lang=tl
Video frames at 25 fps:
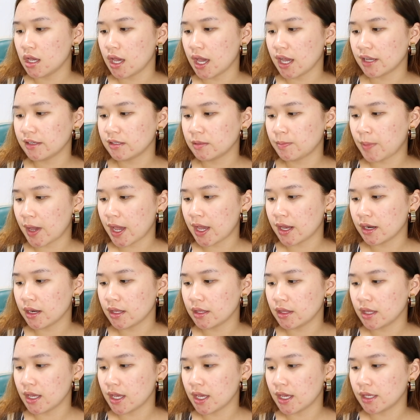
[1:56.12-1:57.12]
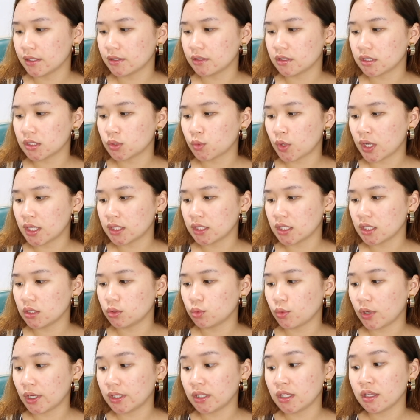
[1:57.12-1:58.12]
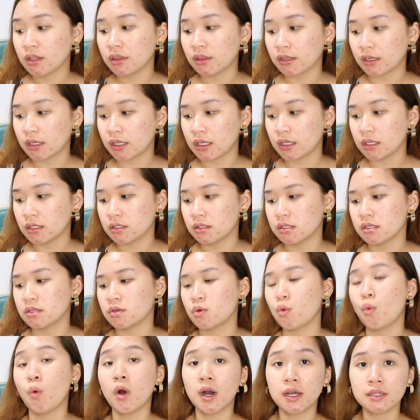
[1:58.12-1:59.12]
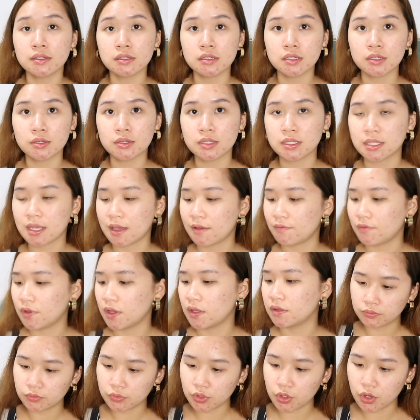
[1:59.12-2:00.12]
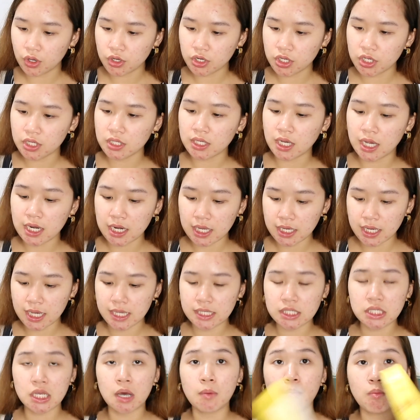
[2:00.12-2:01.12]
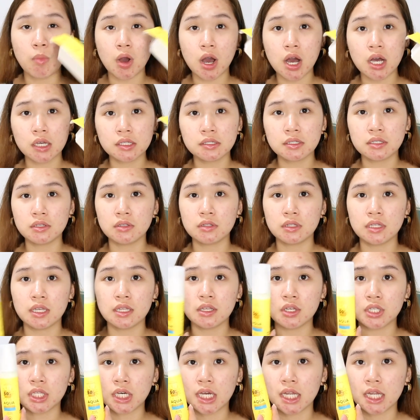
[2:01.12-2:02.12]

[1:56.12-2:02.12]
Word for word: Expiry date, 2023-0107. Kung ano yung nakalagay sa box, yun din yung